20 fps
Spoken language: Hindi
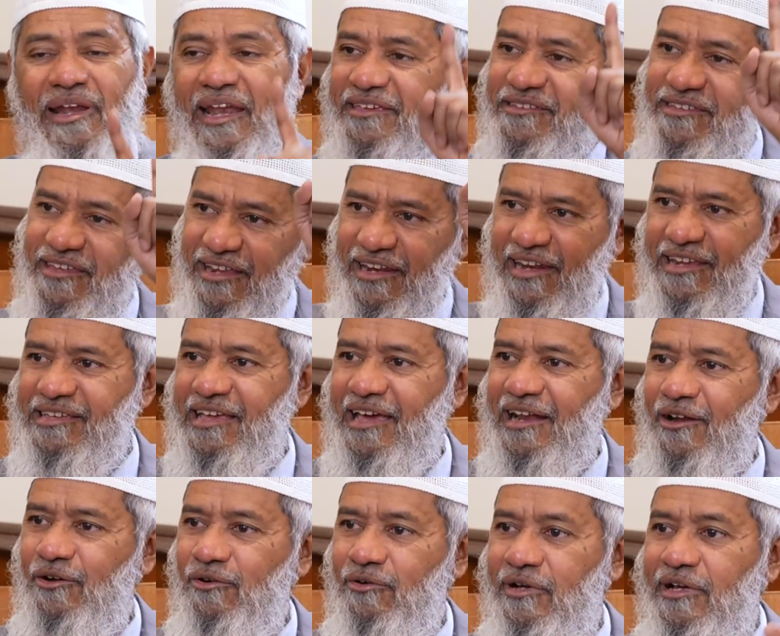मैं लेक्चर के लिए जा
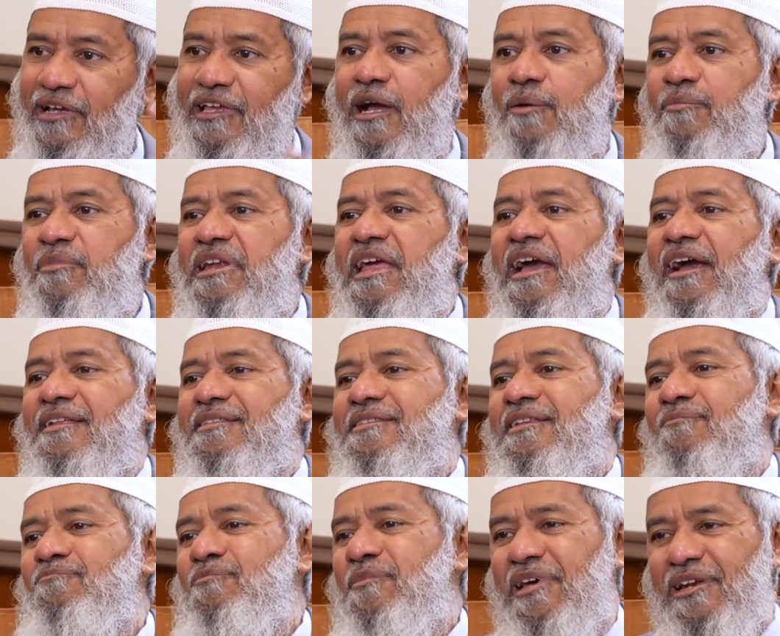रहा हूँ या मीडिया के
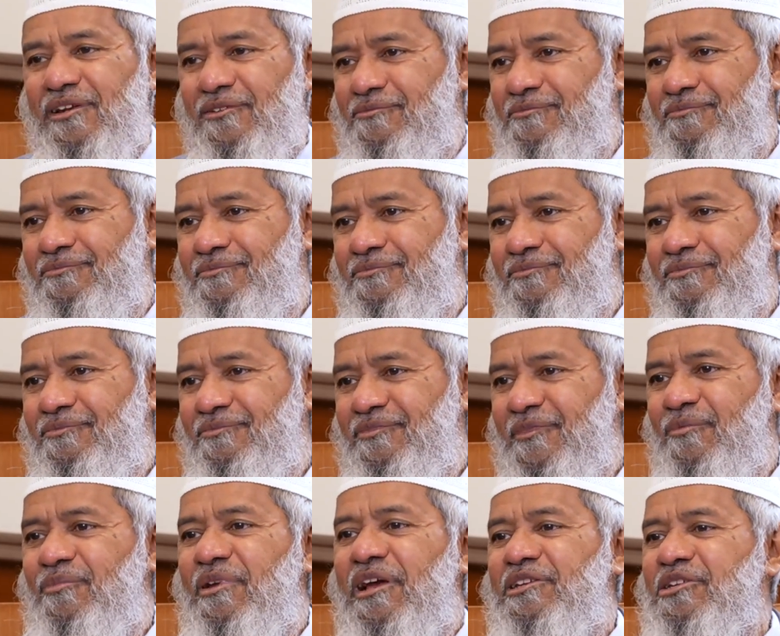सामने जा रहा हूँ
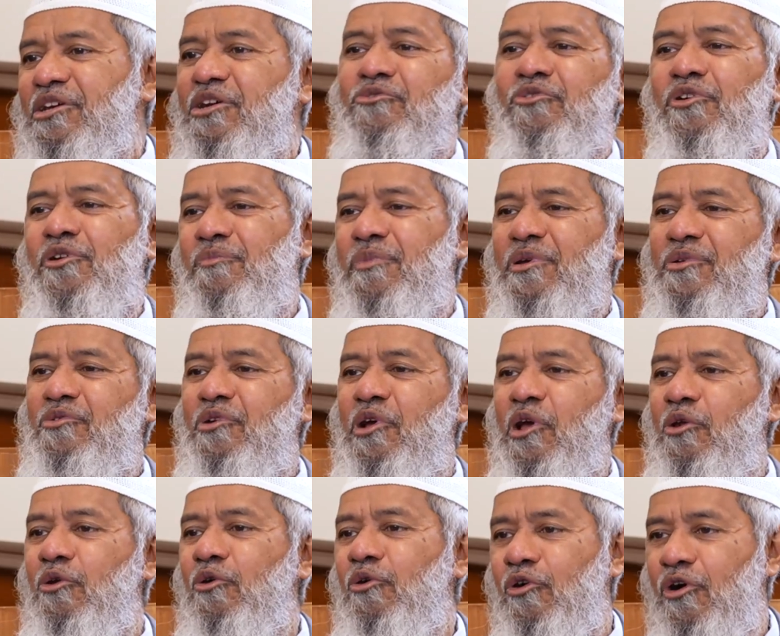जब लेक्चर टूर पे
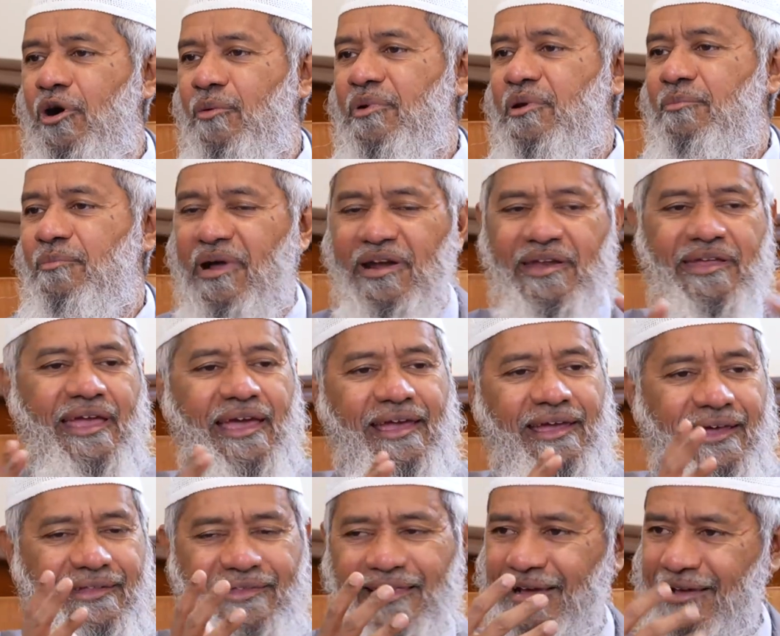क्योंकि लोग को अभी बन गया
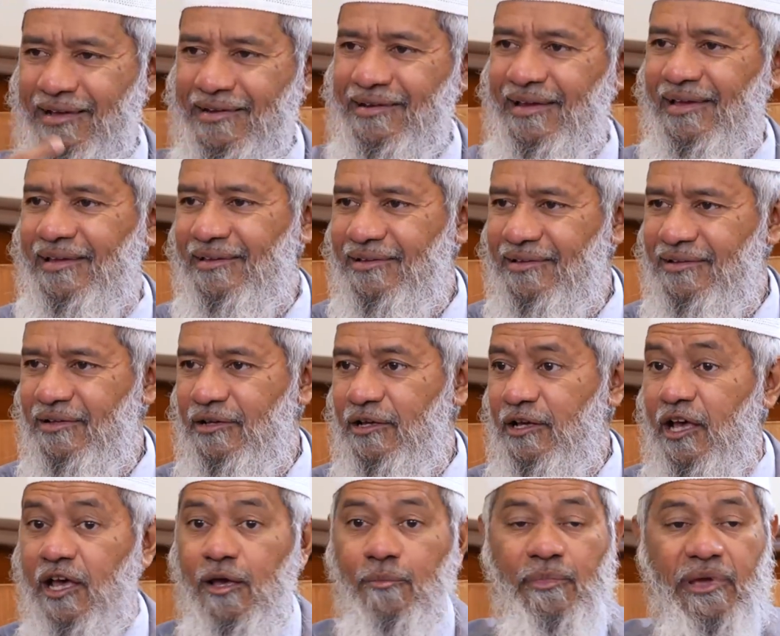है कि जाकिर नहीं
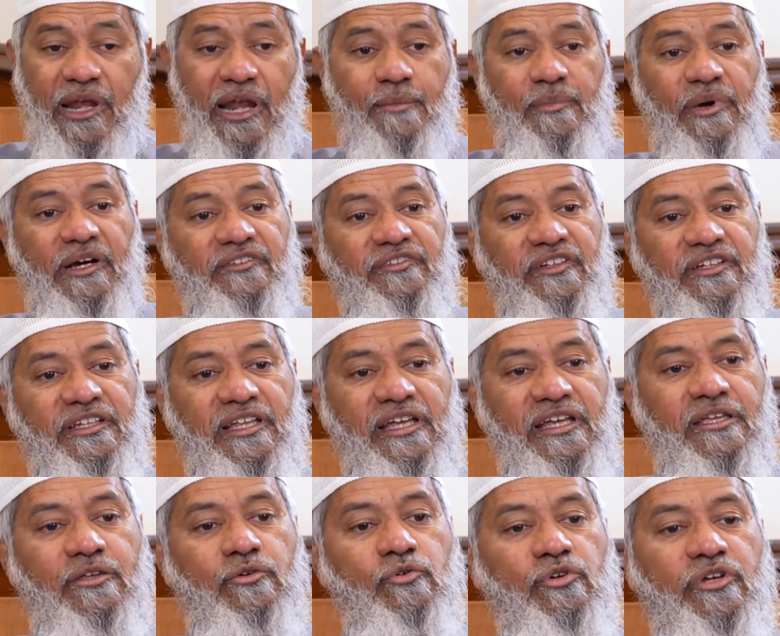जी मेरा मकसद है
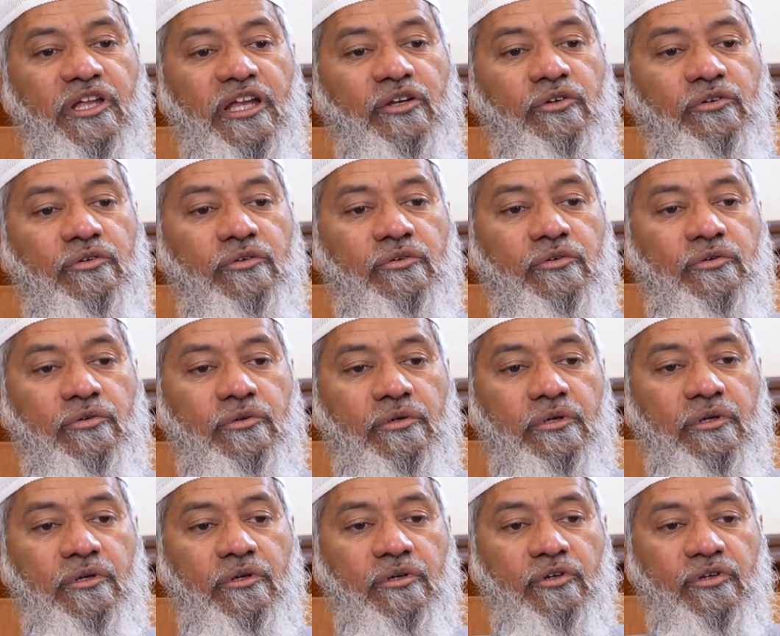क्योंकि
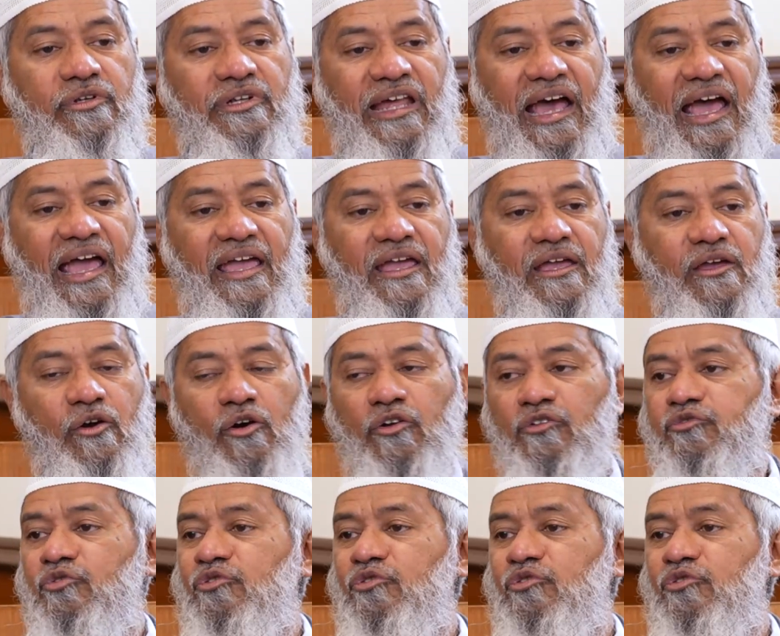टाई और